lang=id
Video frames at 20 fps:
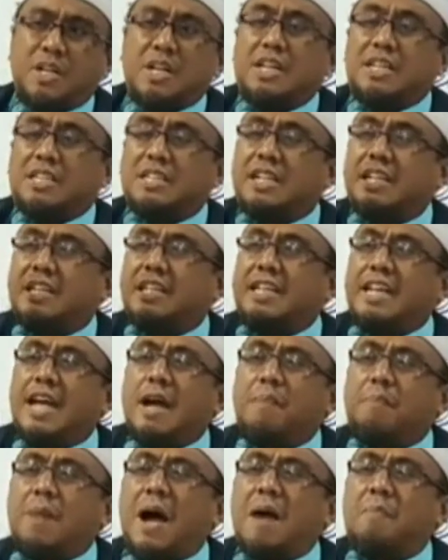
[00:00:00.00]

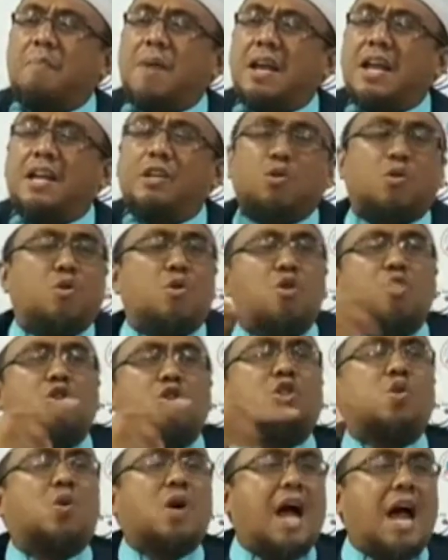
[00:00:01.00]
Setiap amalan itu
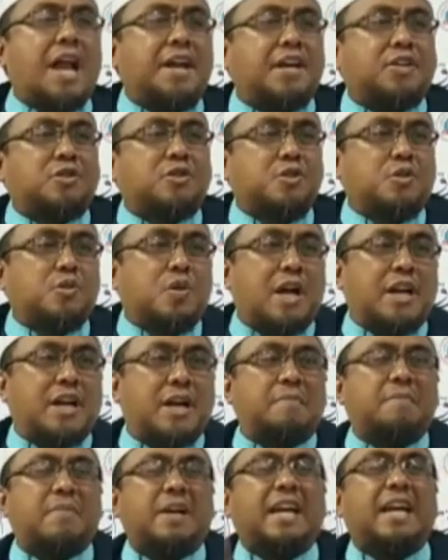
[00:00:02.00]
untuk anak cucu
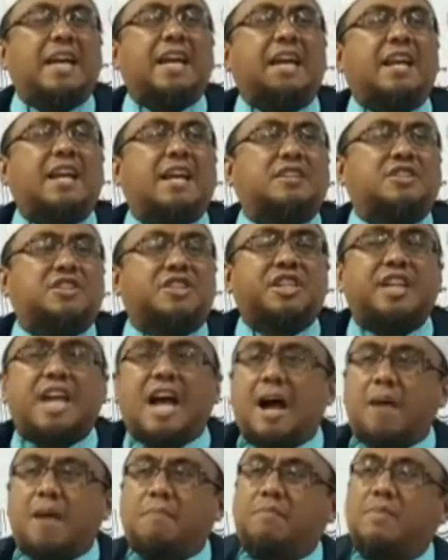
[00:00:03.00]
Adam illa
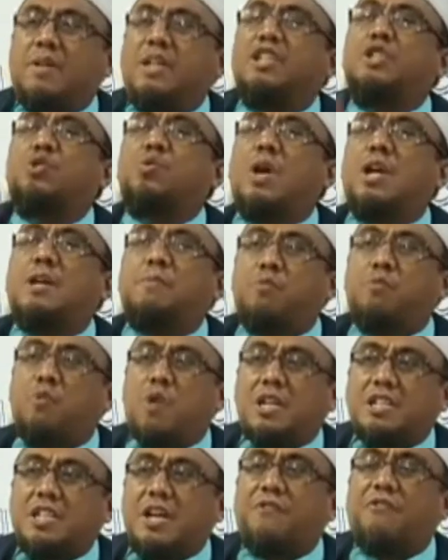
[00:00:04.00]
siam kecuali
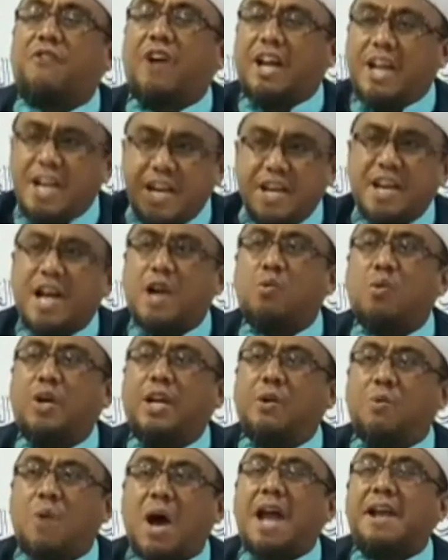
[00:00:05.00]
puasa fa
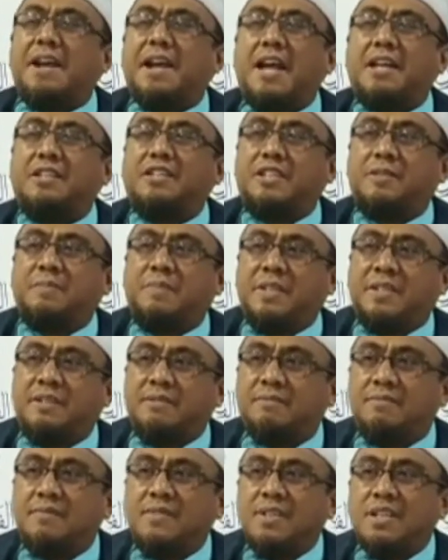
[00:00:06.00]
liwa'an
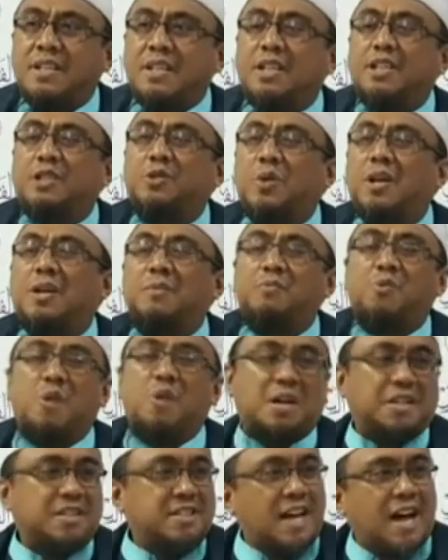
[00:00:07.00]
najibihi kecuali
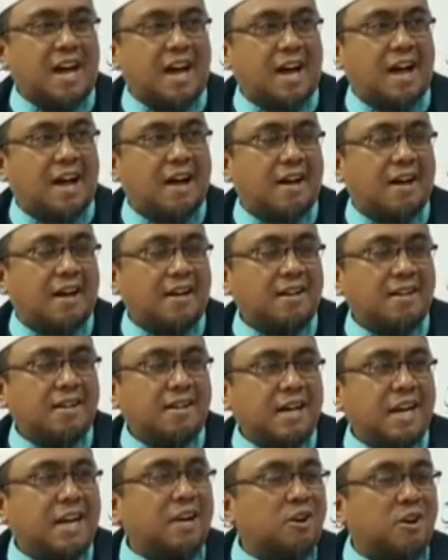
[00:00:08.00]
puasa.
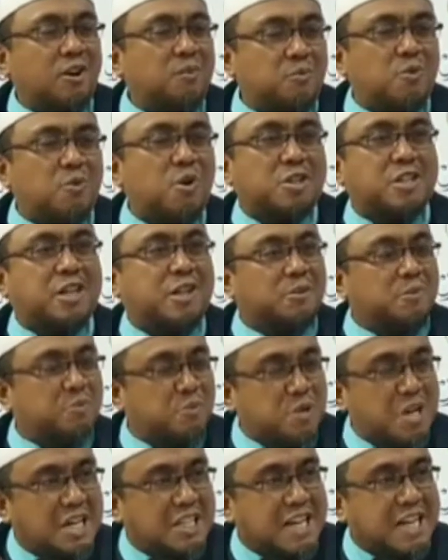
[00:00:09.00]
Karena kalau puasa itu
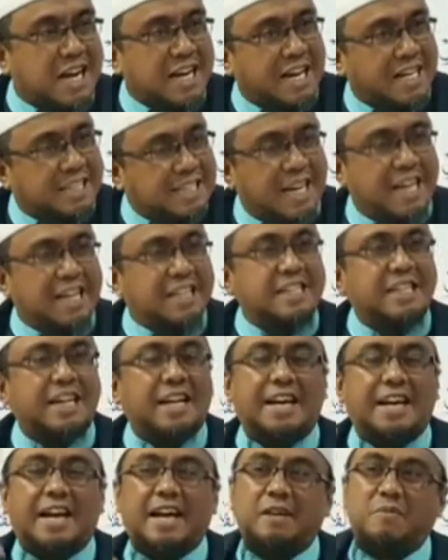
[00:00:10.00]
punya saya, saya
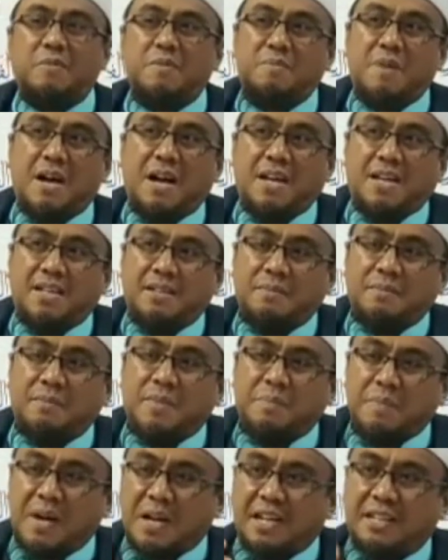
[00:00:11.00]
sendiri yang akan
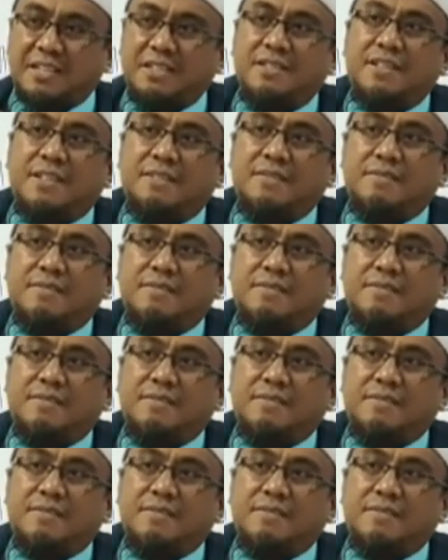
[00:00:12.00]
membalasnya.